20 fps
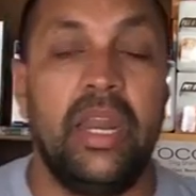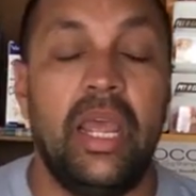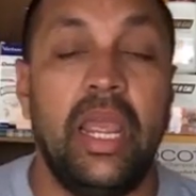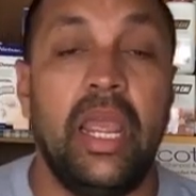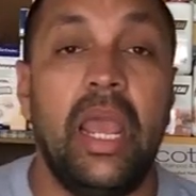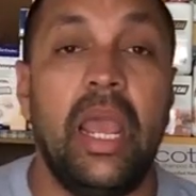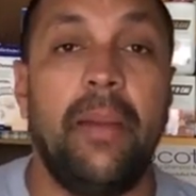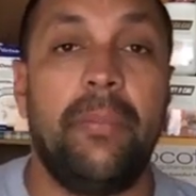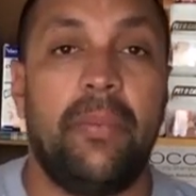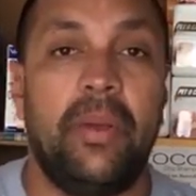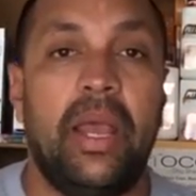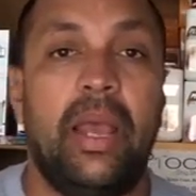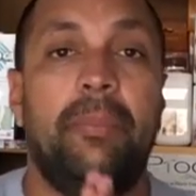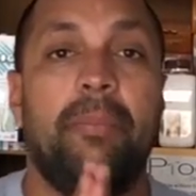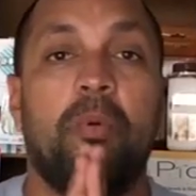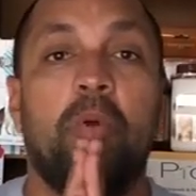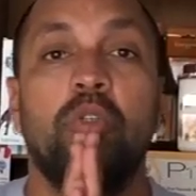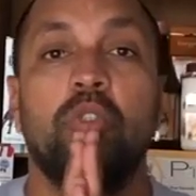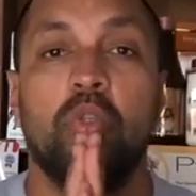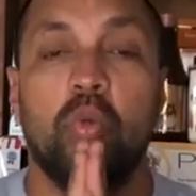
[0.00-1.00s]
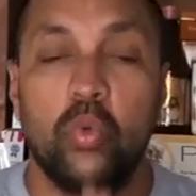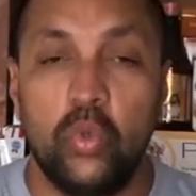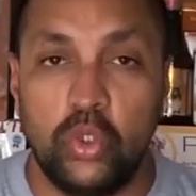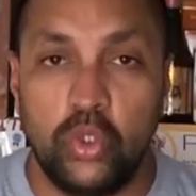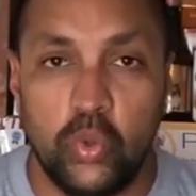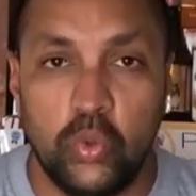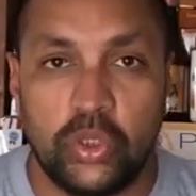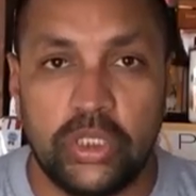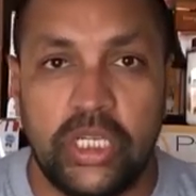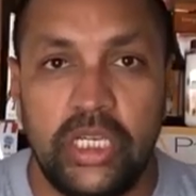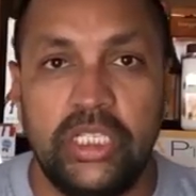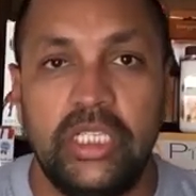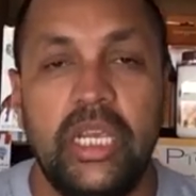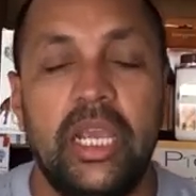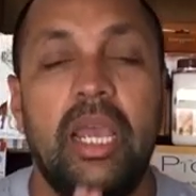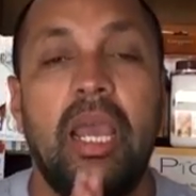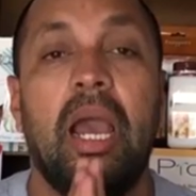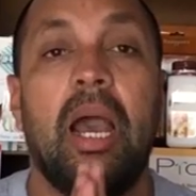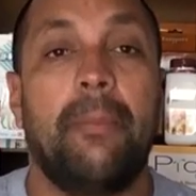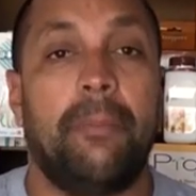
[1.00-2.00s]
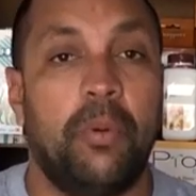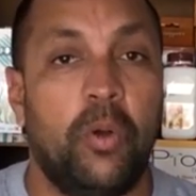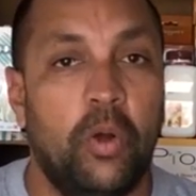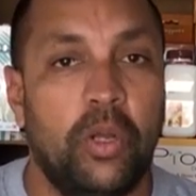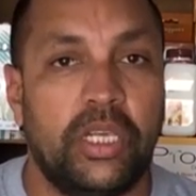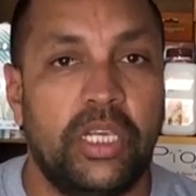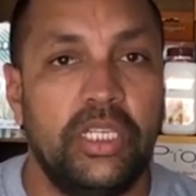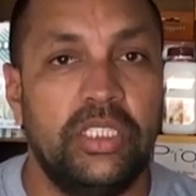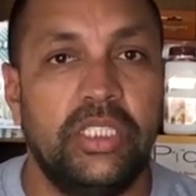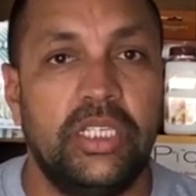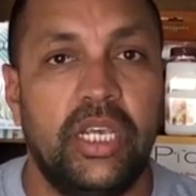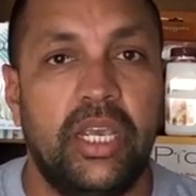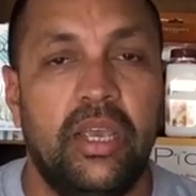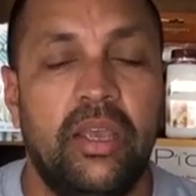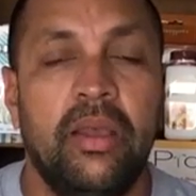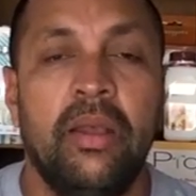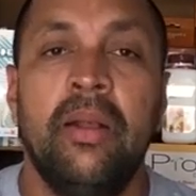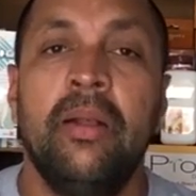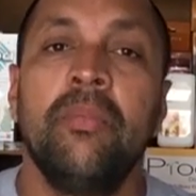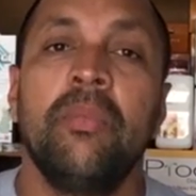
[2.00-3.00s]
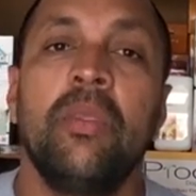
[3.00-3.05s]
नए ऐप ऐप को ज़रूर यूज़ कीजिए अपलोड कीजिए